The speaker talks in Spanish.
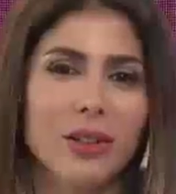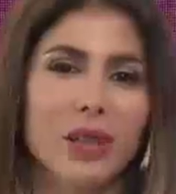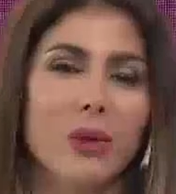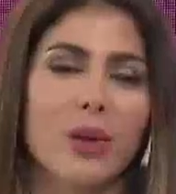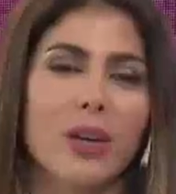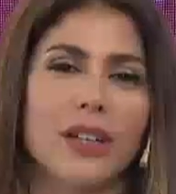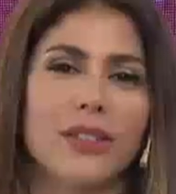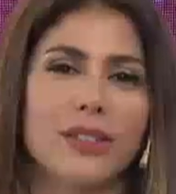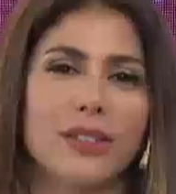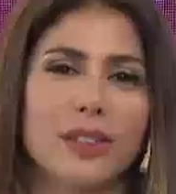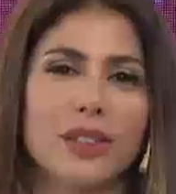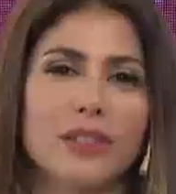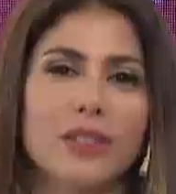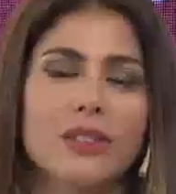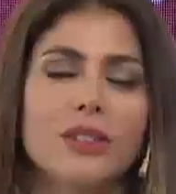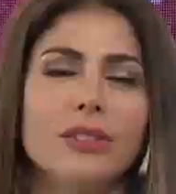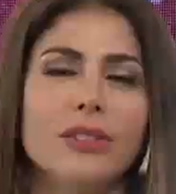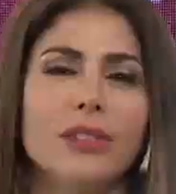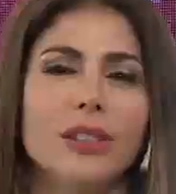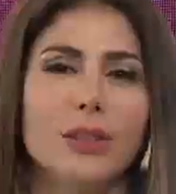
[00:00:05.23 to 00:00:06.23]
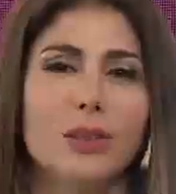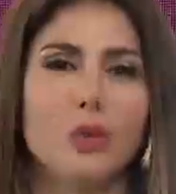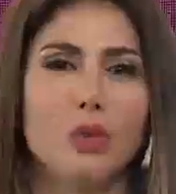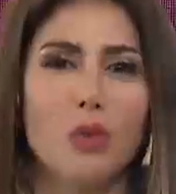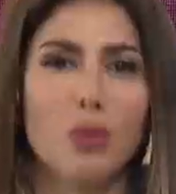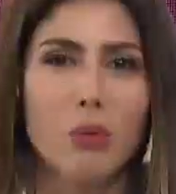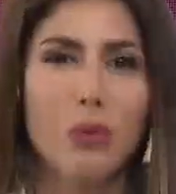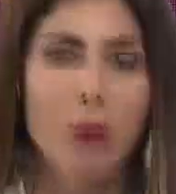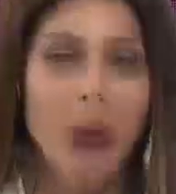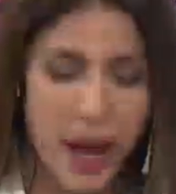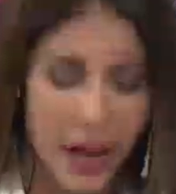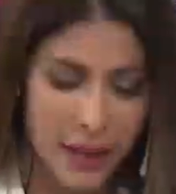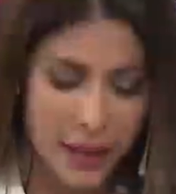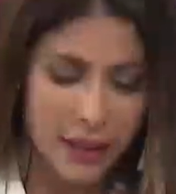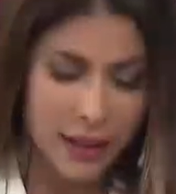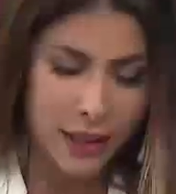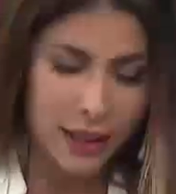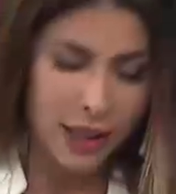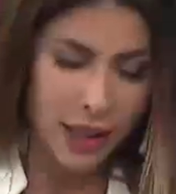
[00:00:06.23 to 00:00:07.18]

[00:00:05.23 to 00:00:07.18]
de Educación de Tucumán,